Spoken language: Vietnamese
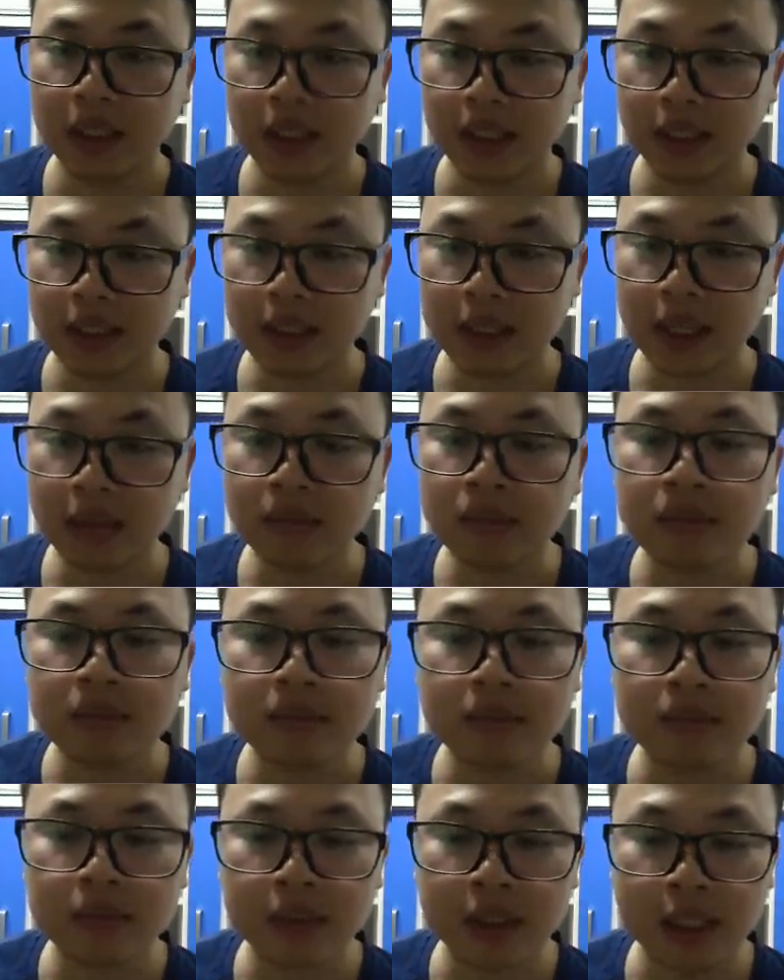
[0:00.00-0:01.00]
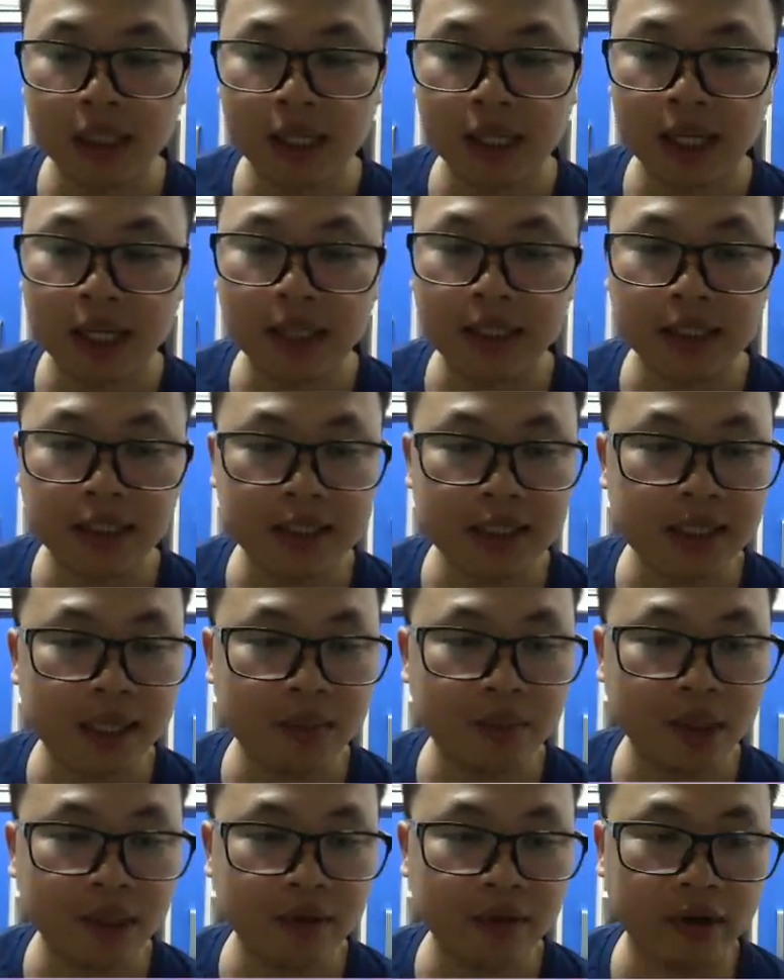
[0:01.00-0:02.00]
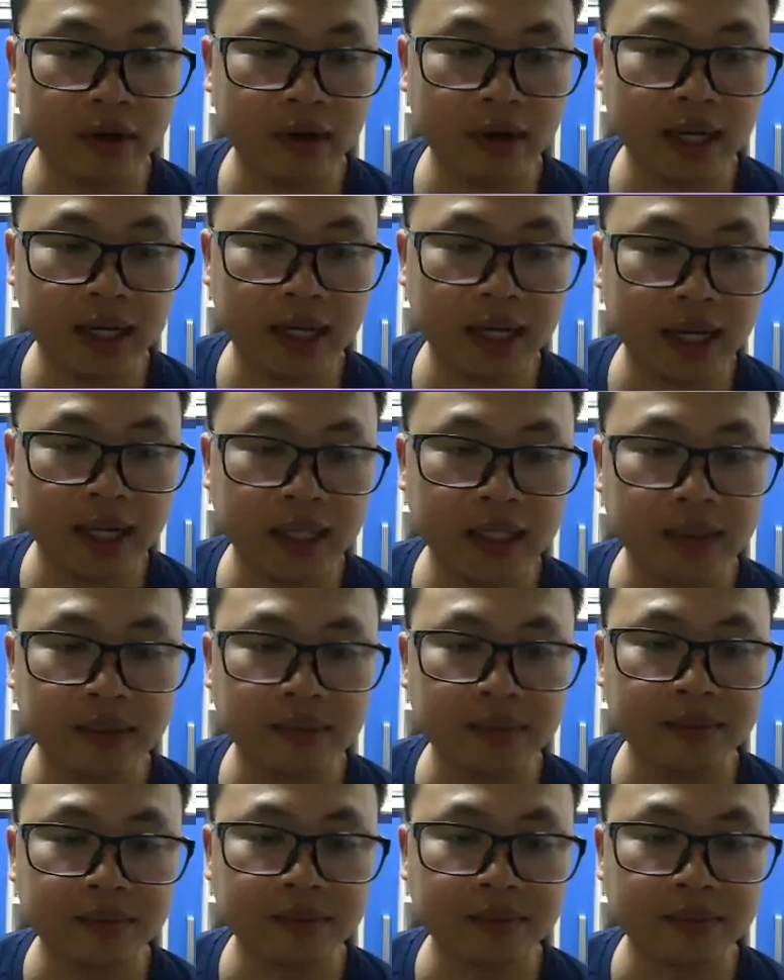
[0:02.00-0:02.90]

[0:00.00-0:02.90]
thì xong đấy là những chia sẻ mình về con lạc này